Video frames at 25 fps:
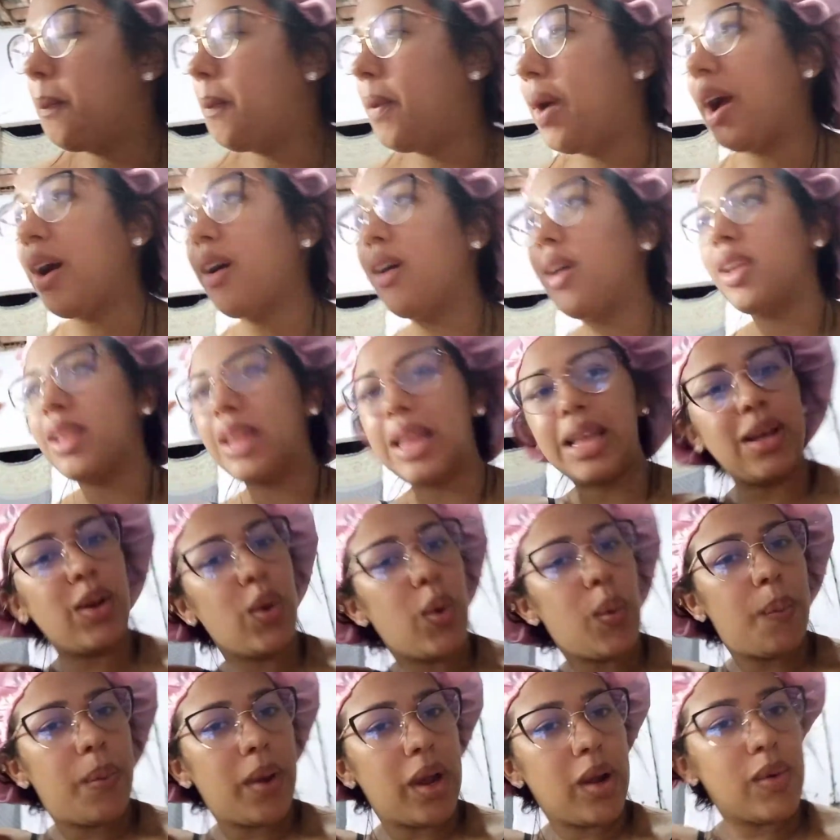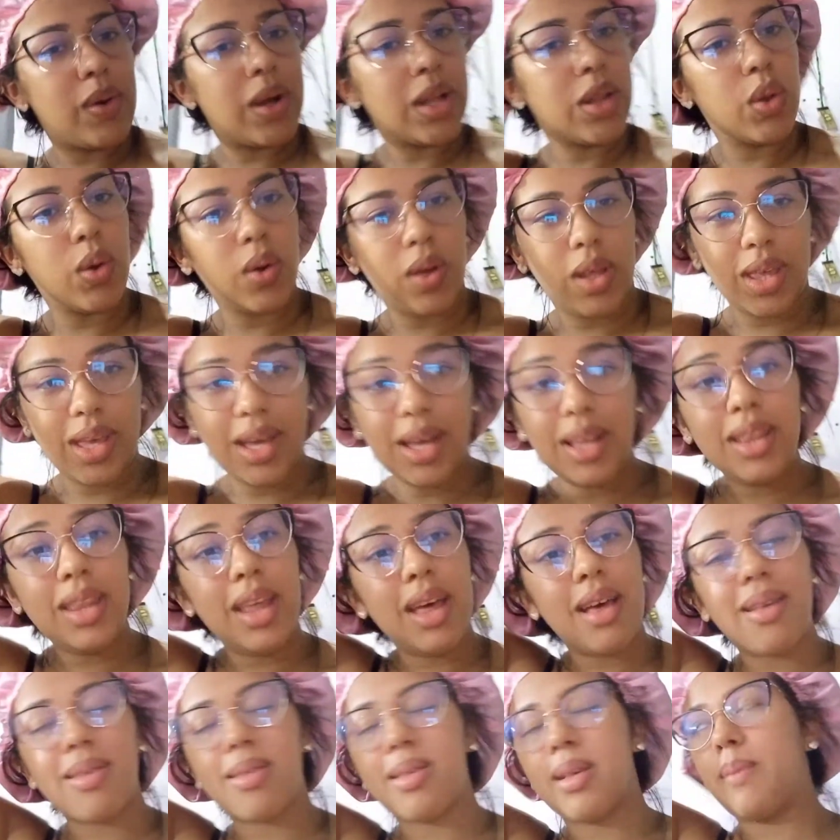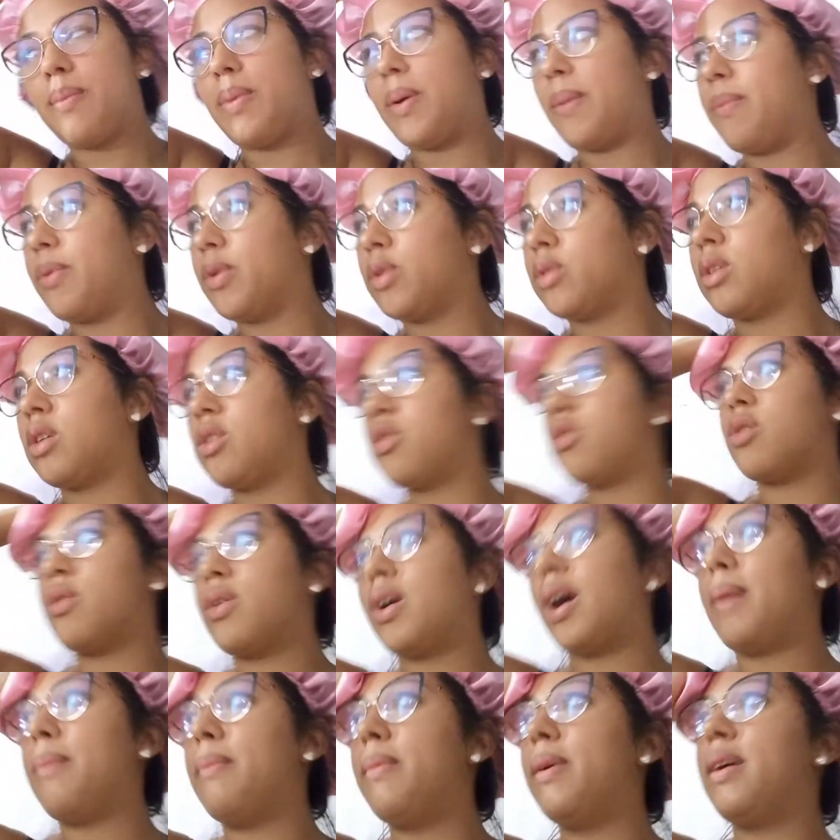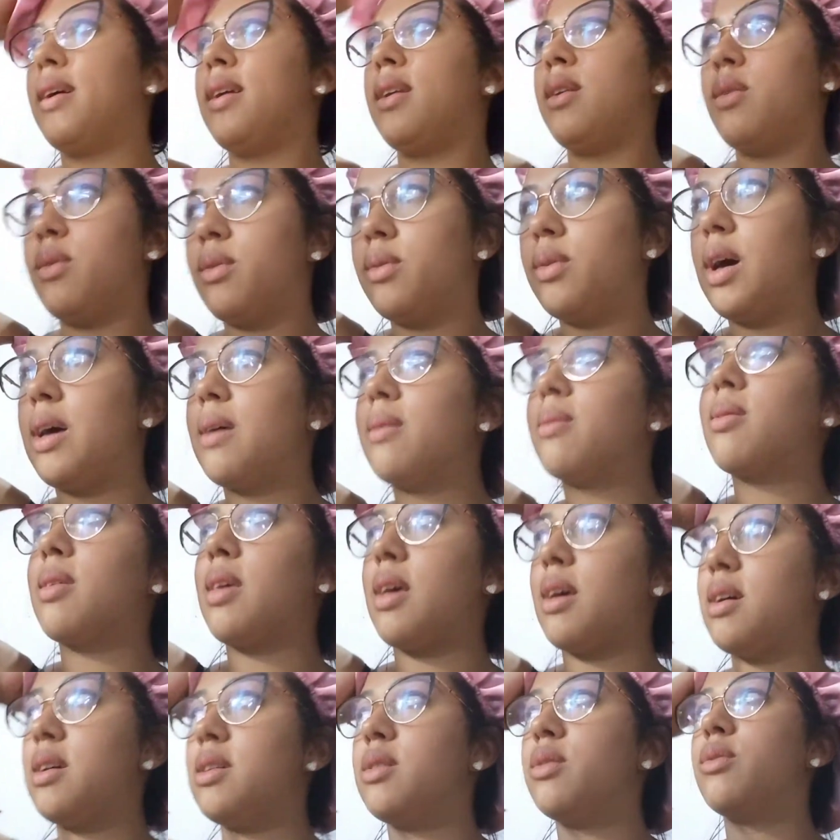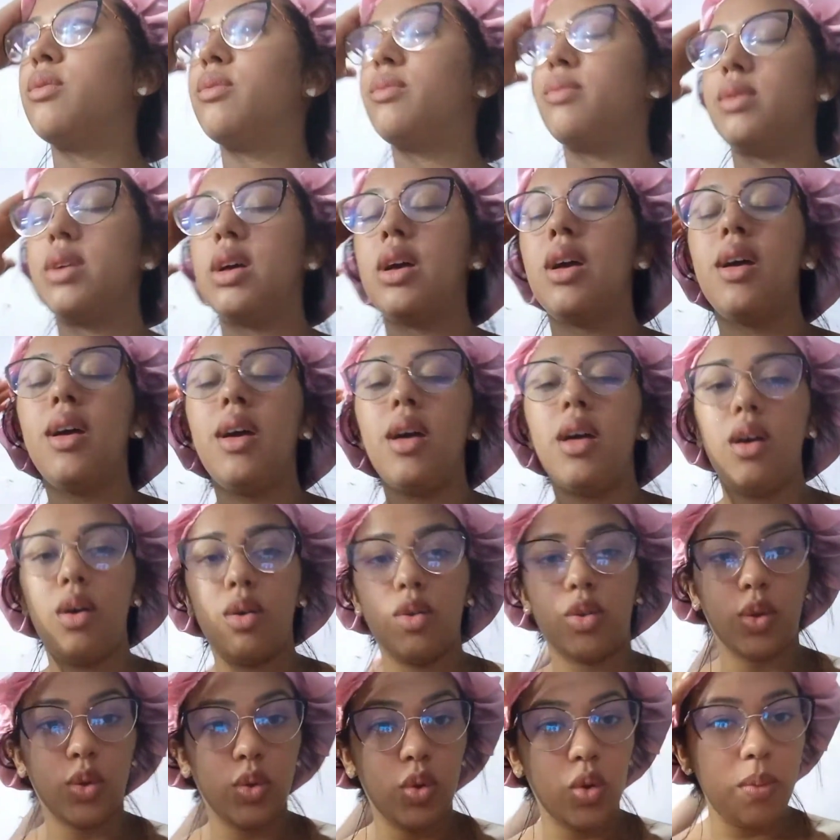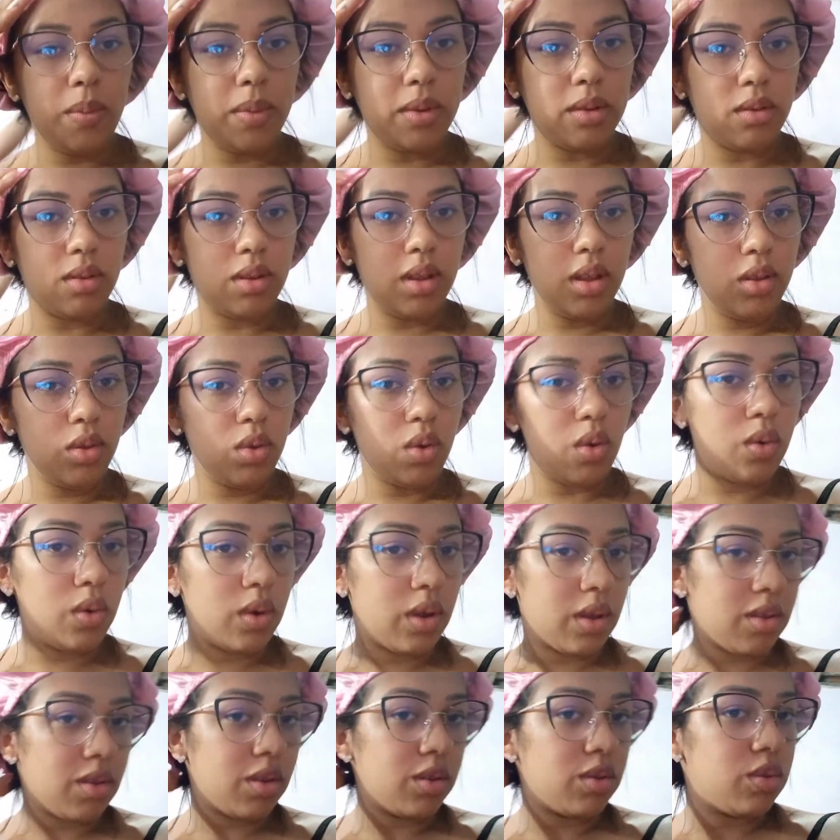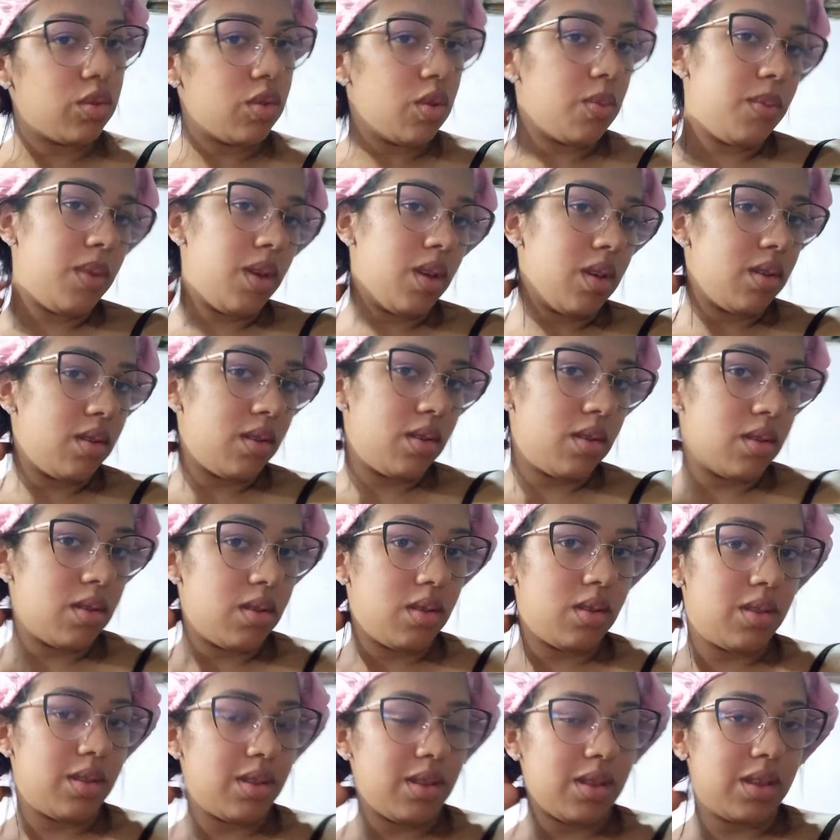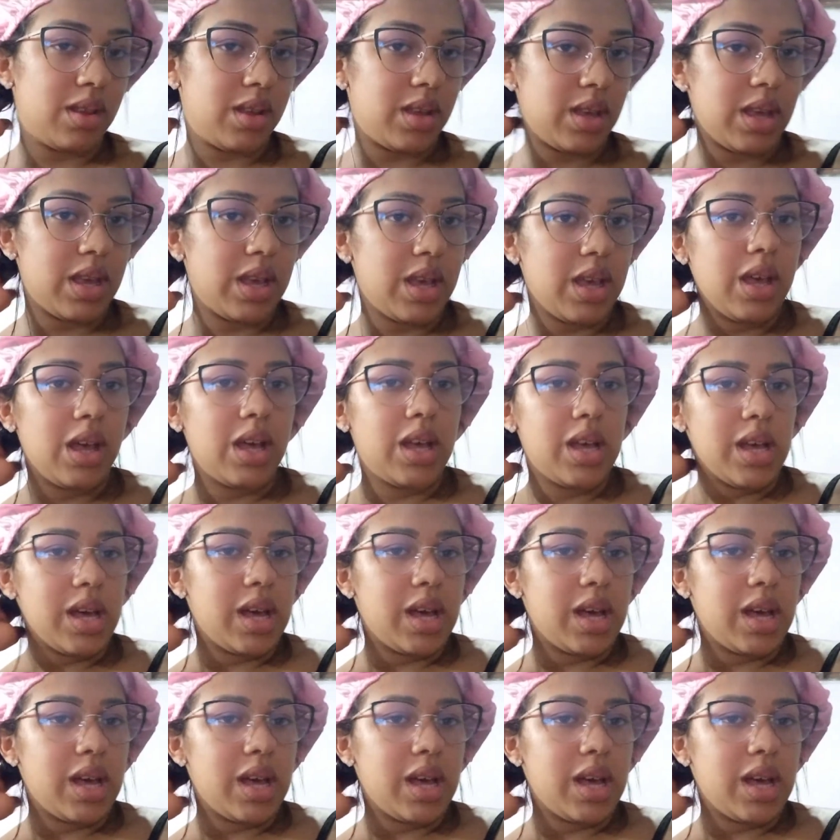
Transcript: Mãe agora tem que comprar uma touquinha dessa para proteger o cabelo. É sério. Eu tô dormindo de touca, só não Eu dormi... aceito doações.